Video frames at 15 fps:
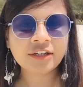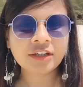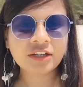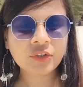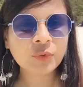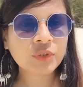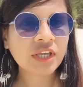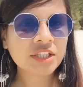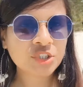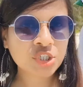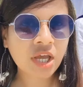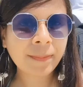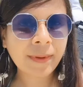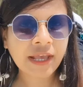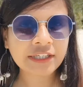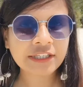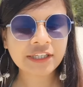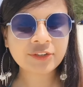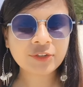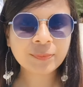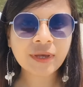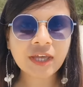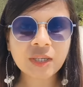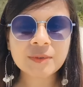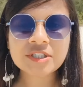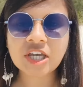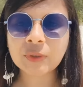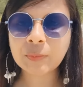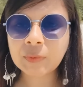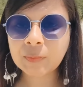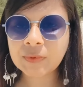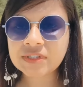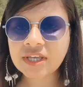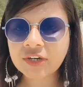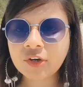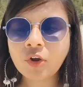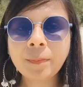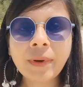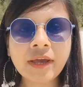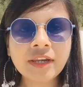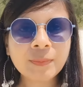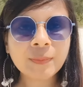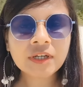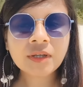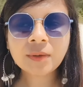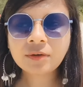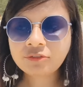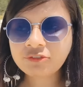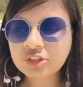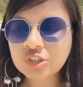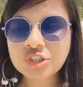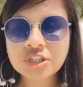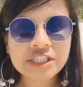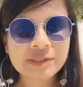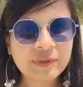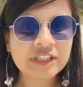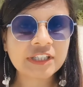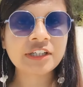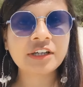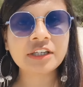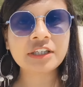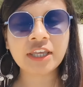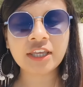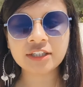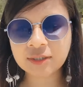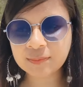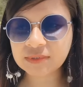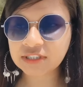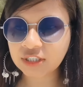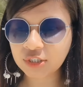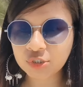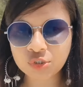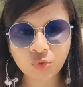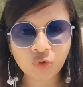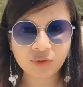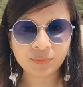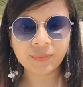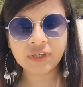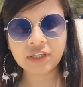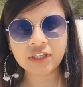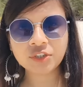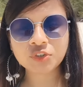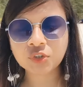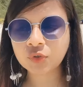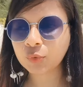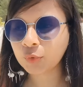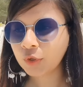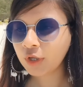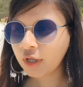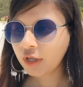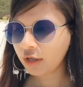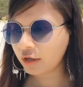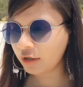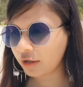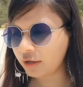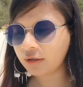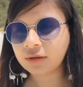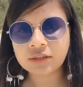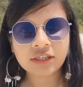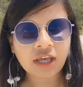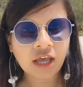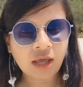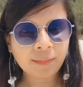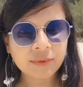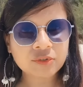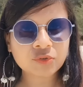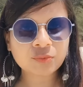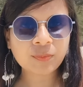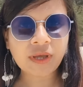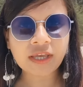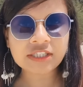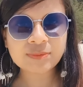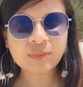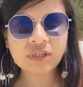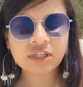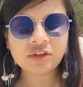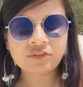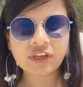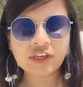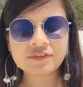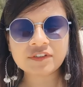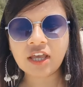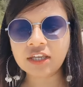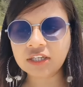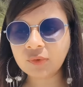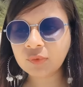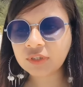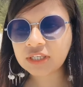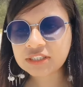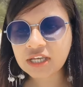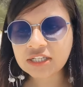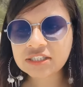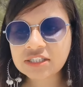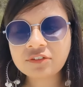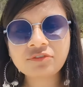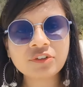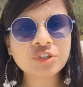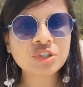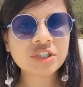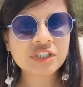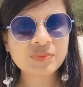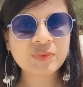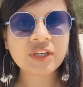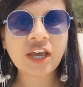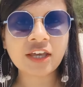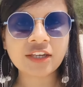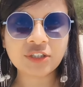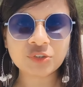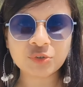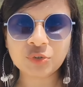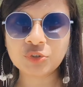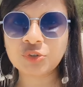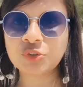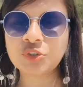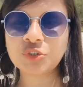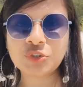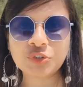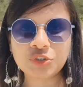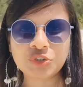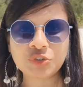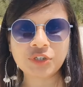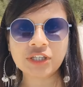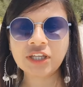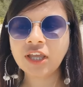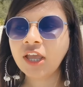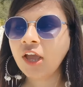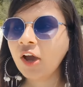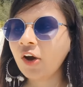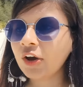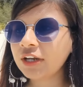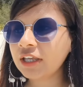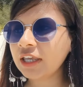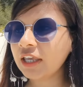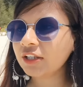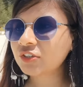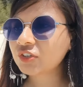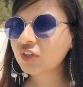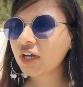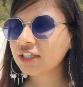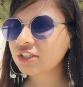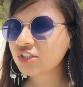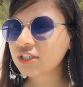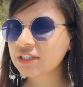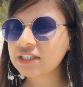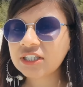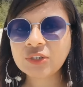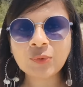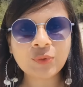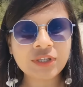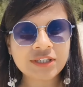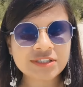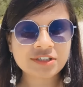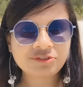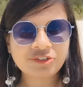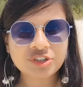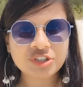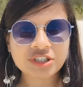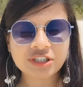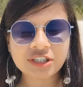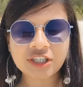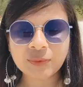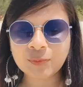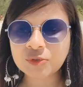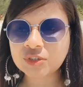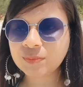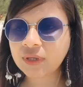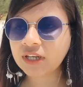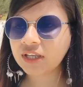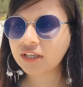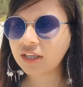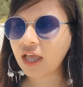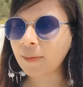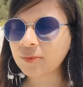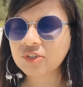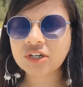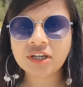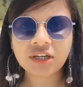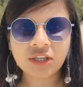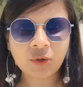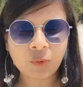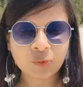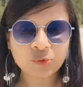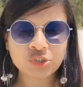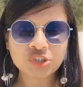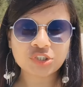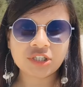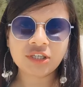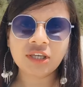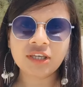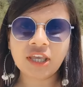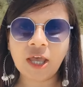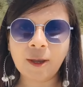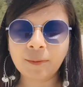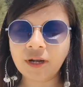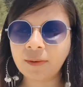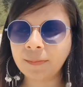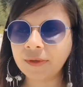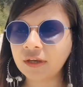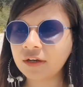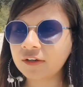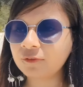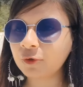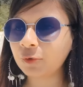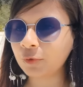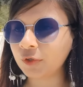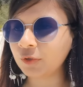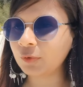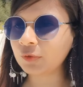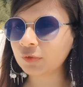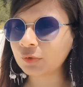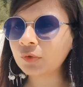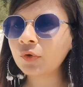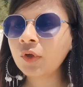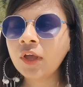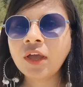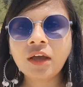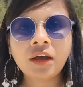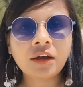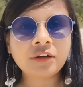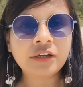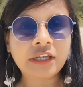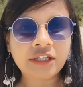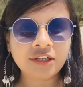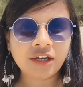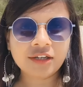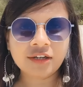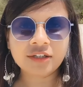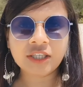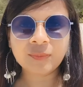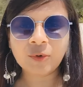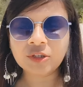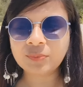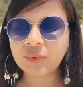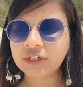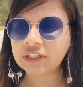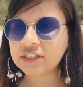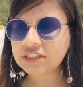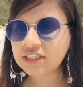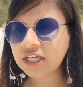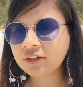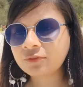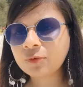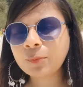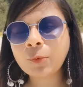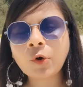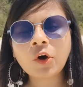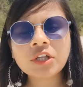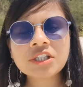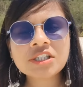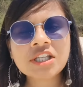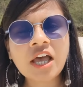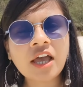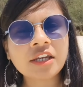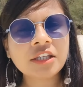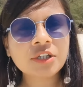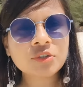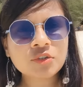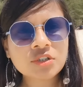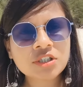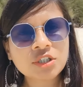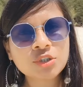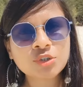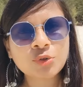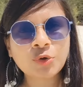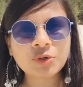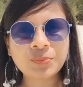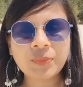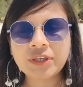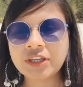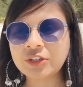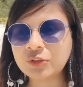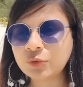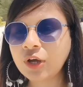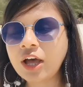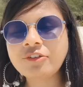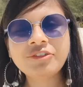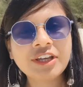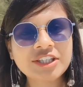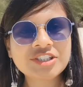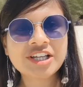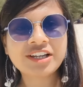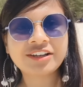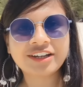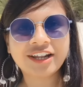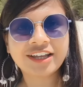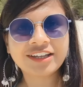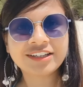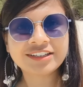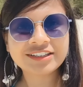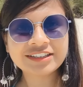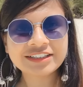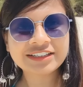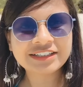uh, क्योंकि अच्छा पानी है तो पानी में आ रहे है और पानी में ना फिशेस भी दिख रही है एकदम सी शोर पे ही जो uh, यहाँ पे जो पास में वेव्स आ रही है उनके साथ साथ फिशेस भी आ रही हैं छोटी छोटी छोटी और एक जो अच्छी सी यूनिक सी फ़िश दिखी है मुझे मैंने कैप्चर करने की कोशिश की है कैमरा पे अगर वो हुई हो तो ग्रीन कलर की बहुत बड़ी सी एंड वो बहुत सारी है जो सी शोर पे ही है तो काफ़ी अच्छा लग रहा है